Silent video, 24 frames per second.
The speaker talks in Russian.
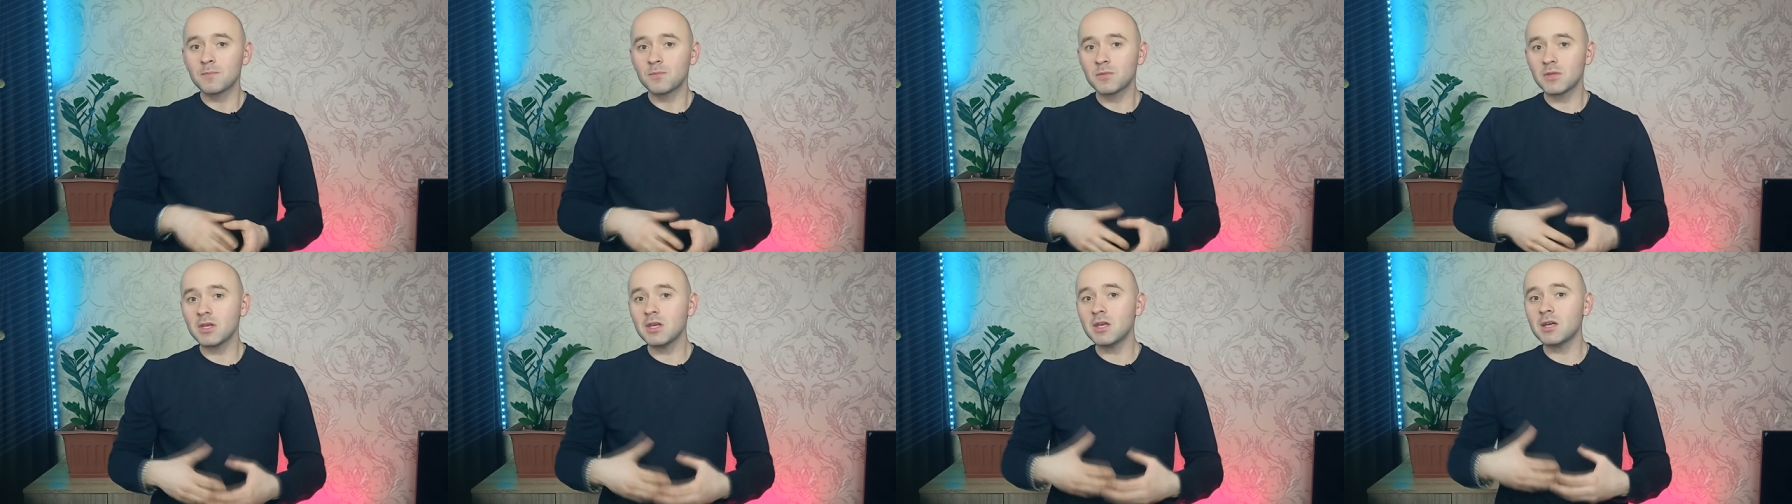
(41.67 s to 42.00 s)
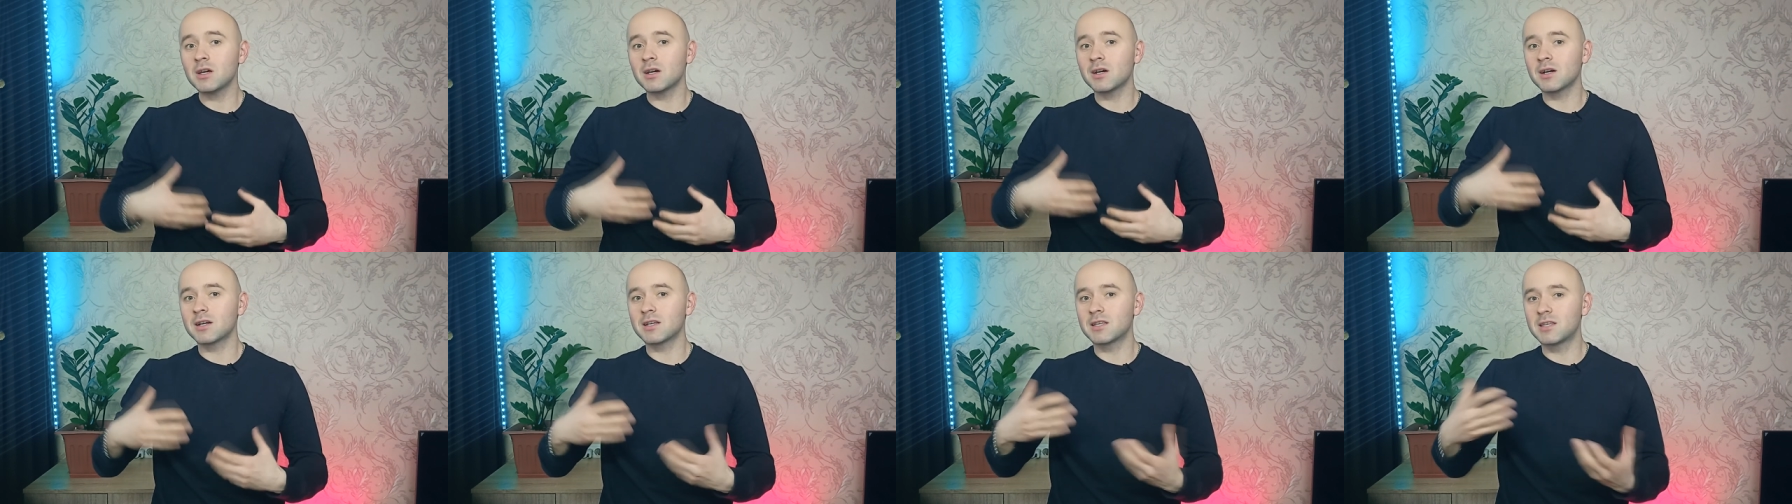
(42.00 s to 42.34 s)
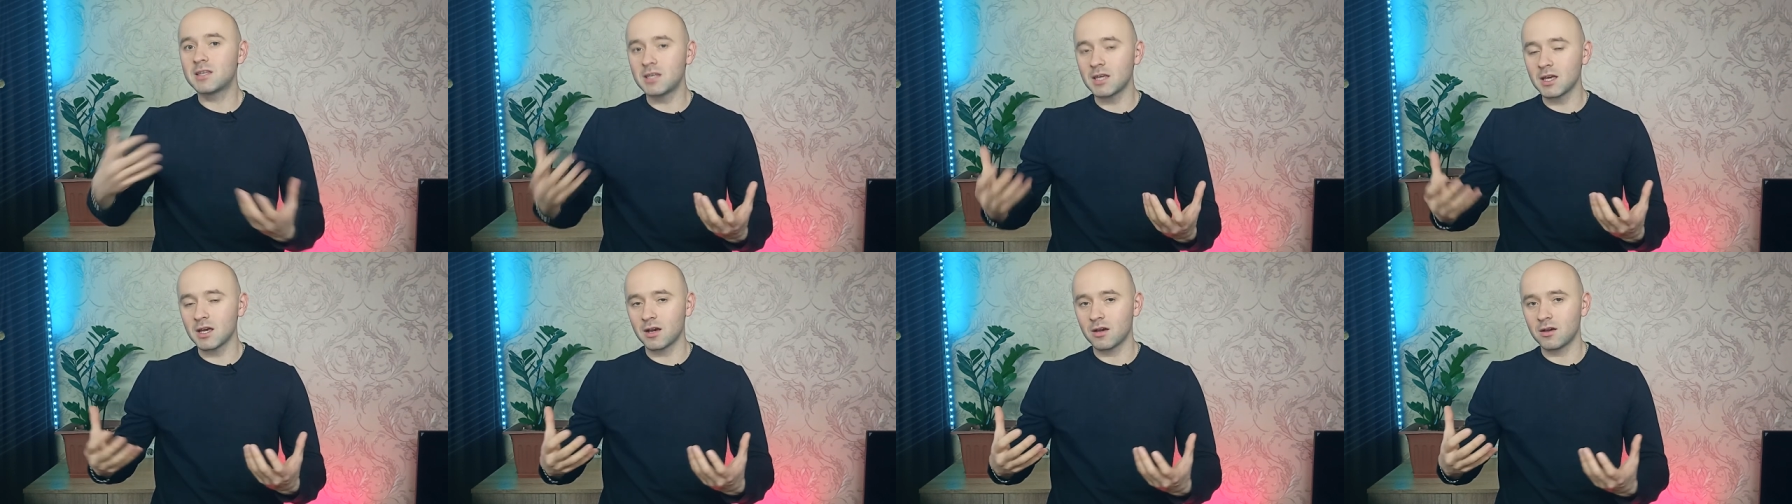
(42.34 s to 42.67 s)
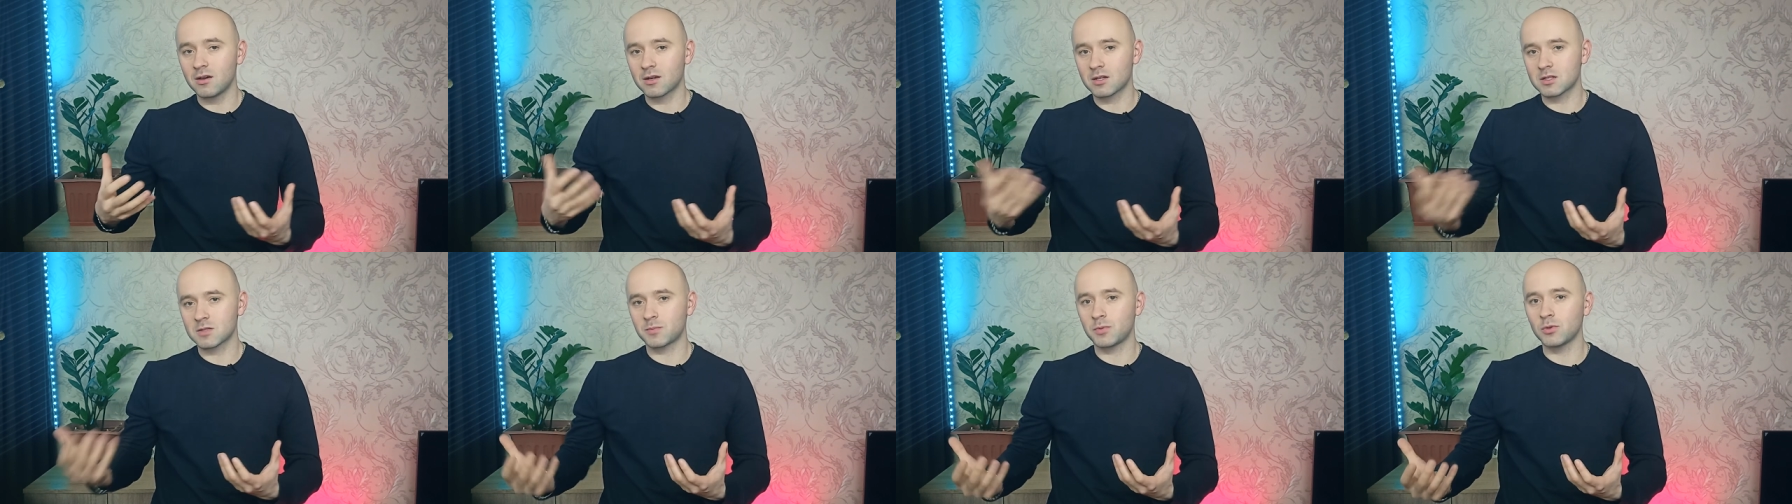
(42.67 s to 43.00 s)
и где
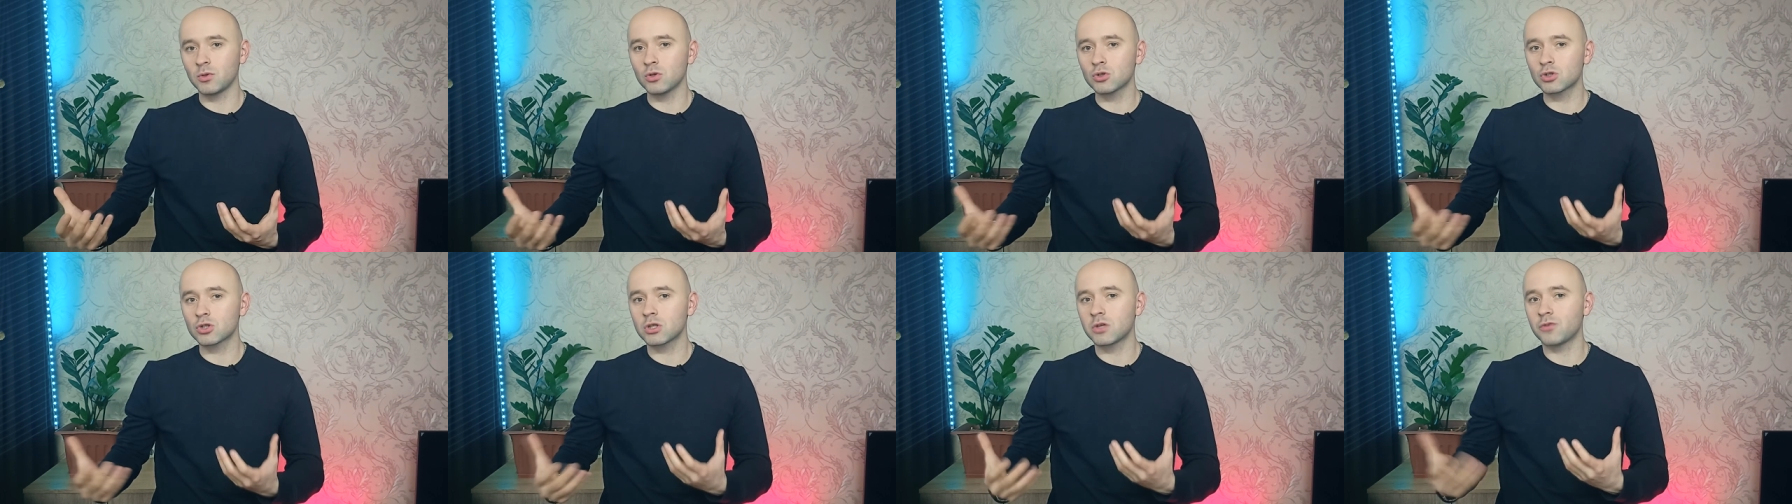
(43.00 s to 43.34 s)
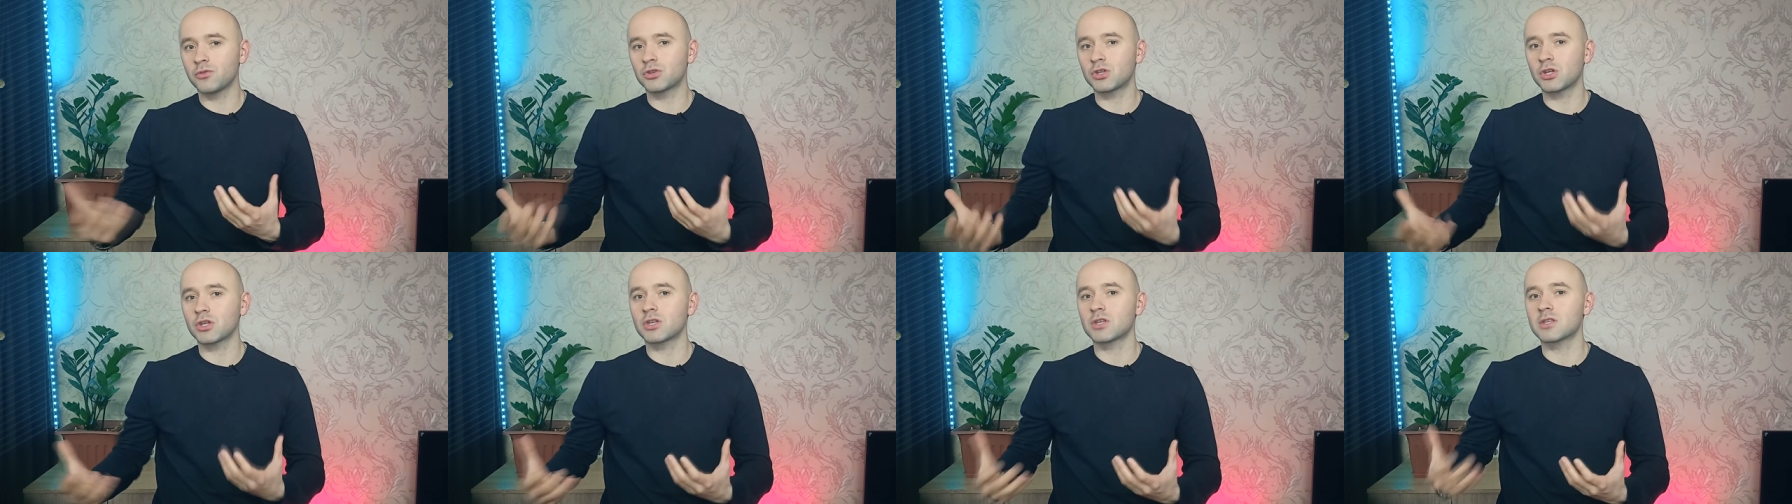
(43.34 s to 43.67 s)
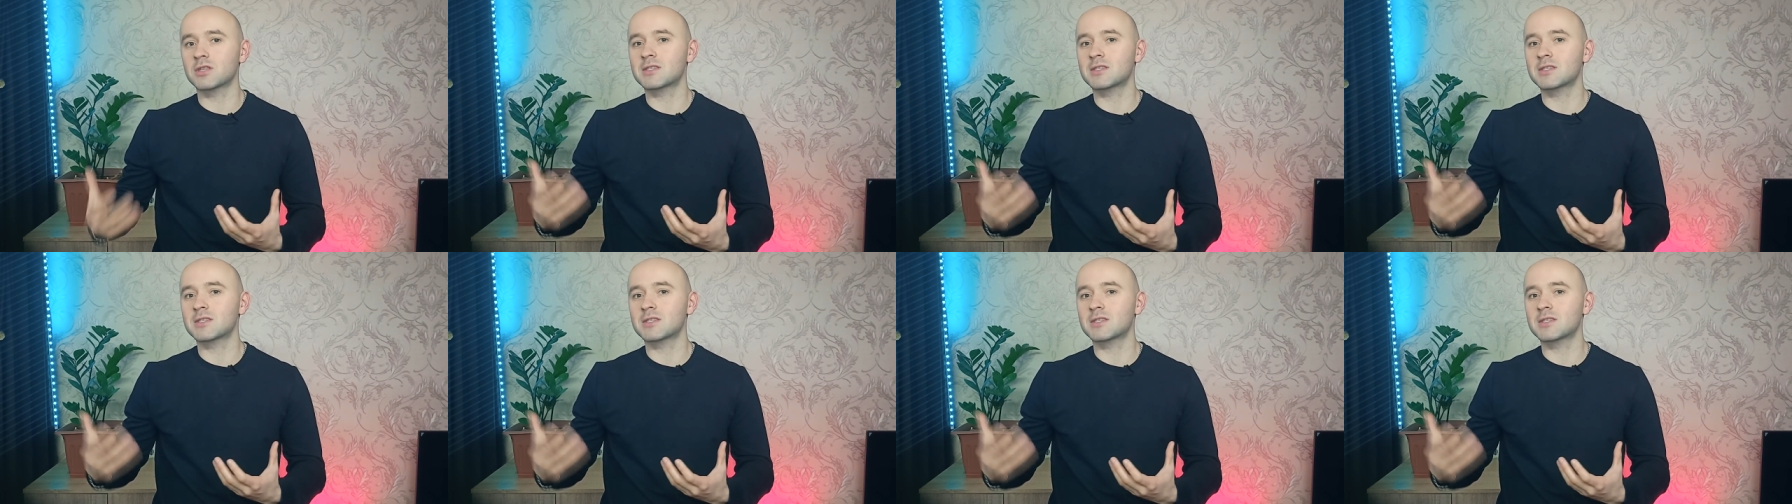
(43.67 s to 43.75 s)
расположены вот эти